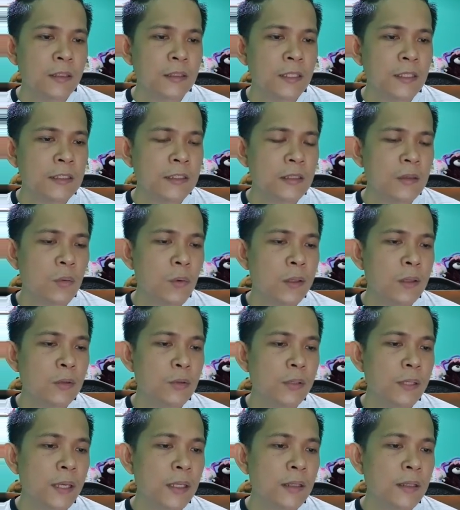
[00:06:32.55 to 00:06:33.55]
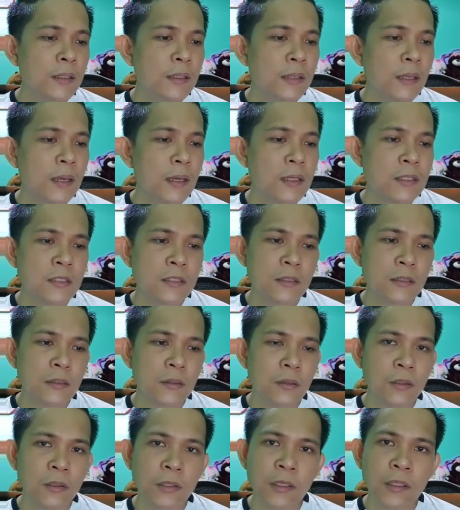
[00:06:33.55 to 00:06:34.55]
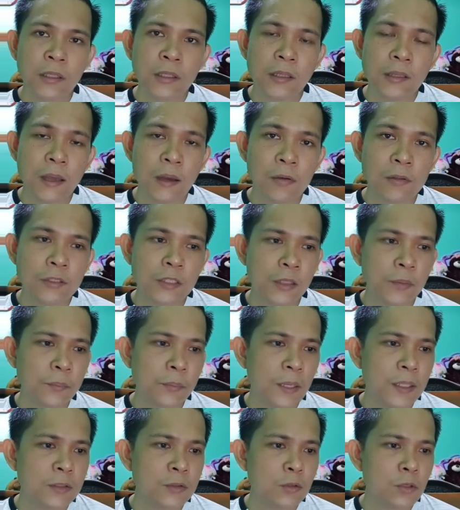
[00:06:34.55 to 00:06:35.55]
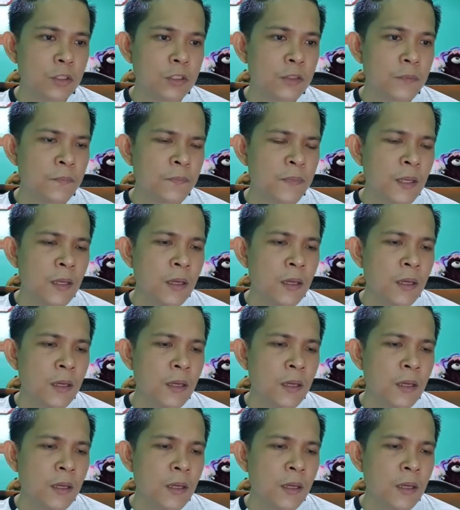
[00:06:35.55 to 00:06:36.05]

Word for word: 61 to 90 days, o 30,000 pesos.